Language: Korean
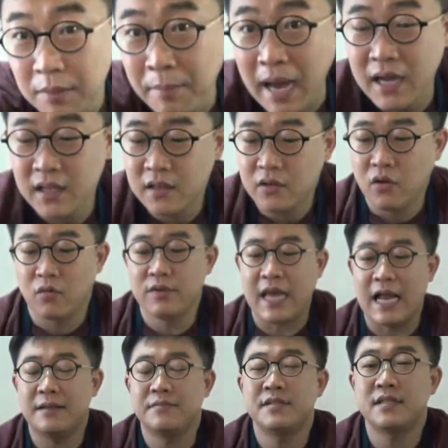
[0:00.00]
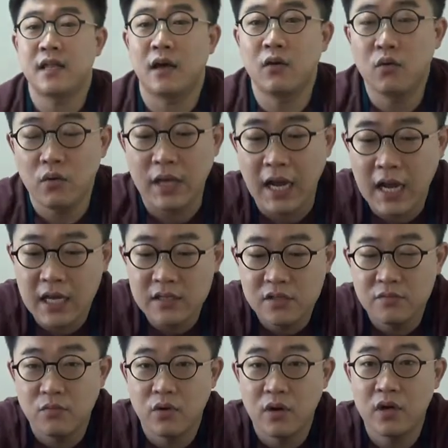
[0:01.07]
근데 망인데 너무 얇진 않고 약간
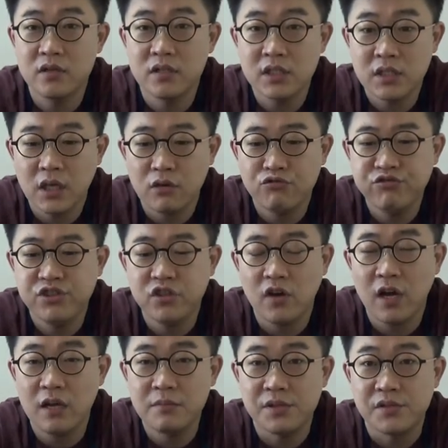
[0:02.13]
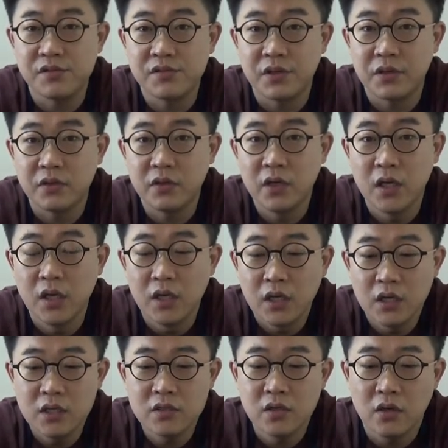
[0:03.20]
좀 뭐라 그러지 이게 쿠션감이 있어요
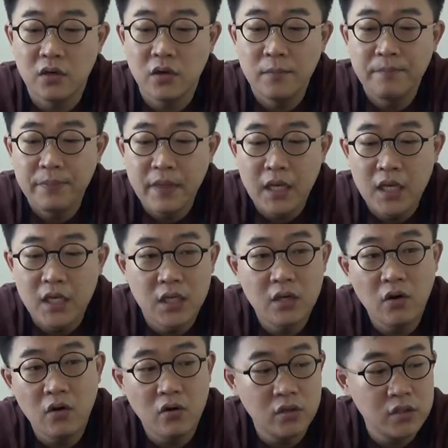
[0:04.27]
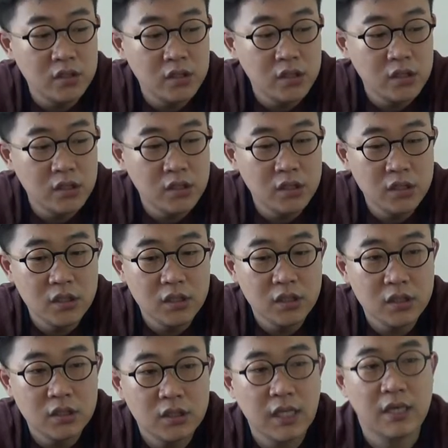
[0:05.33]
그래서
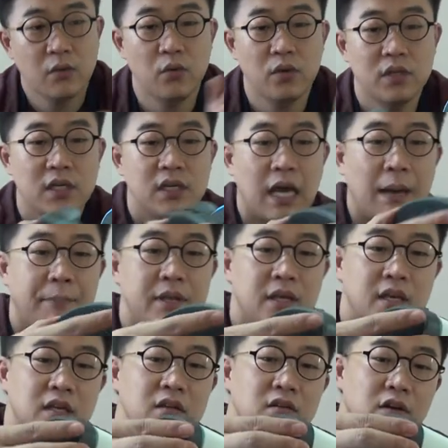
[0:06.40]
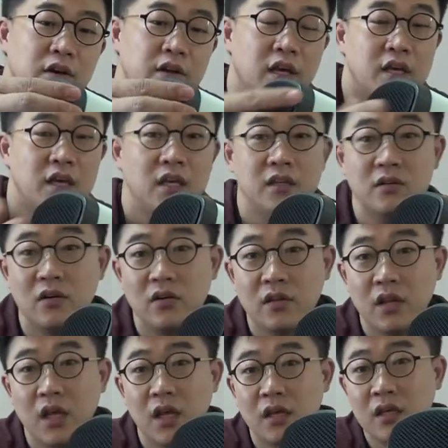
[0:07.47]
이거를 딱 여기다 이렇게 앞에다 끼는 거예요. 이렇게 끼는
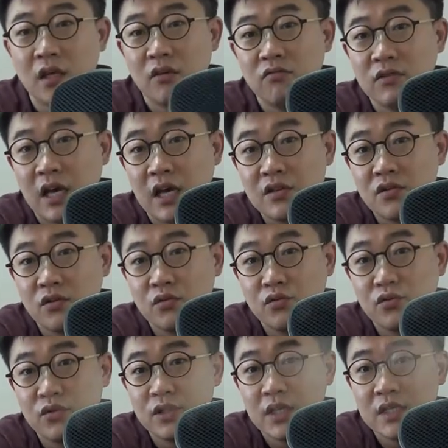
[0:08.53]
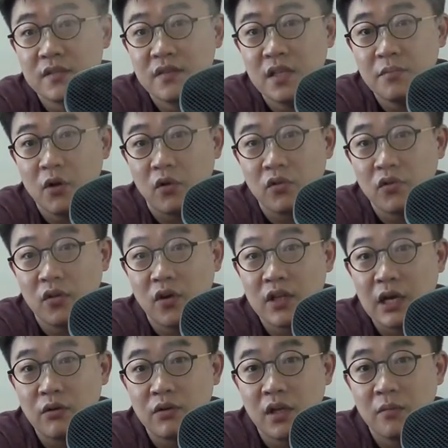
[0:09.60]
건데 끼고 나서도 이게 스팀이 어떻게
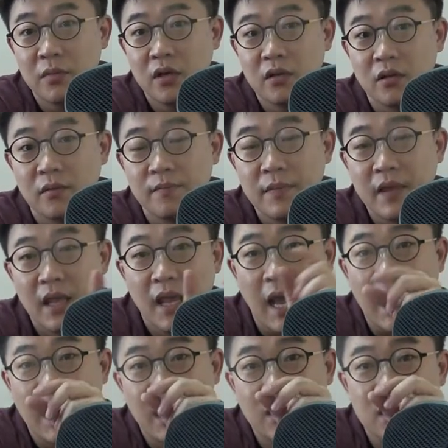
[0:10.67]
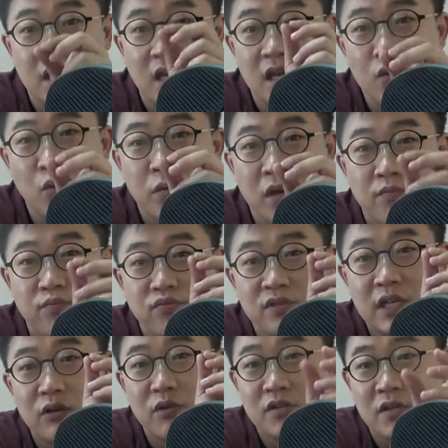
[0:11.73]
나오냐면 아까는 이렇게 일곱
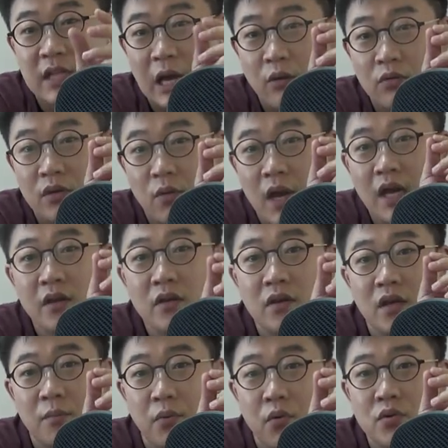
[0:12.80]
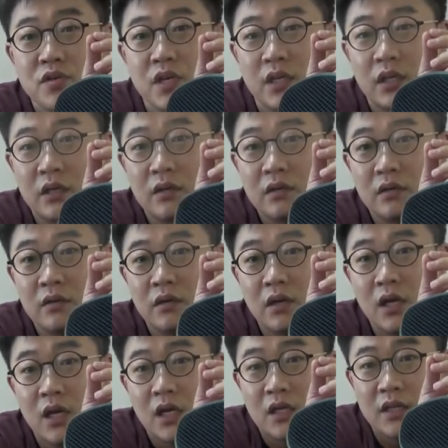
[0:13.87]
개분사부에서 나오는 게 확연하게 보였잖아요.
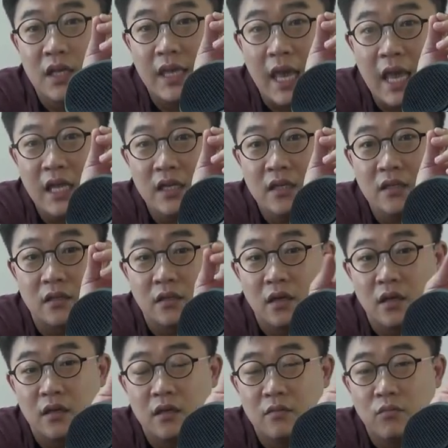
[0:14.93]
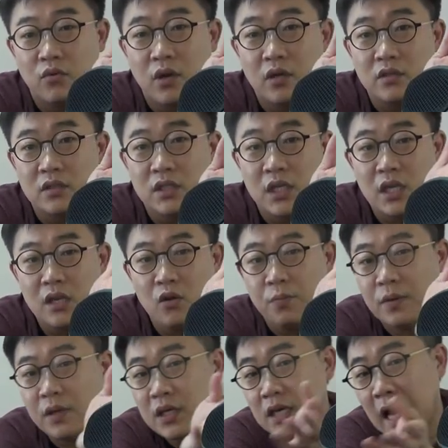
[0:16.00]
근데 얘는 뭐라 그러지?
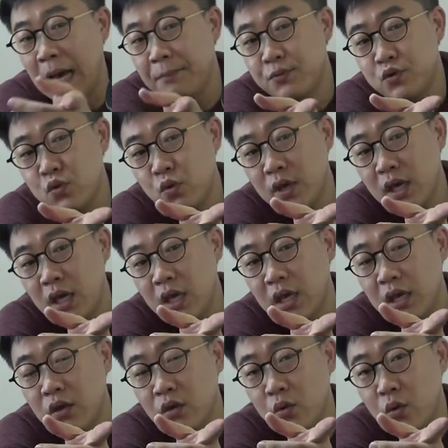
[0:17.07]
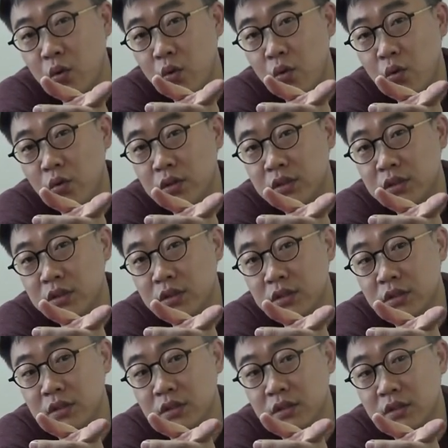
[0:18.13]
일곱 이 앞쪽에 요
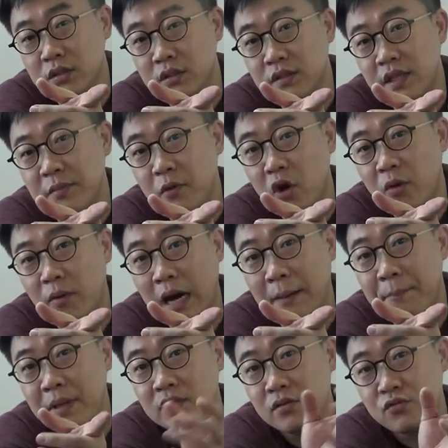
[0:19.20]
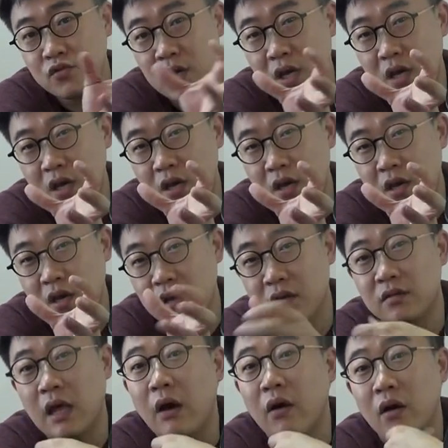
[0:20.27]
그 스팀 커버 앞에서 쫙
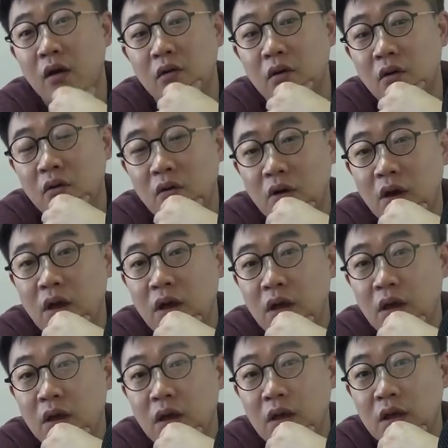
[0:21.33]
나와요. 네.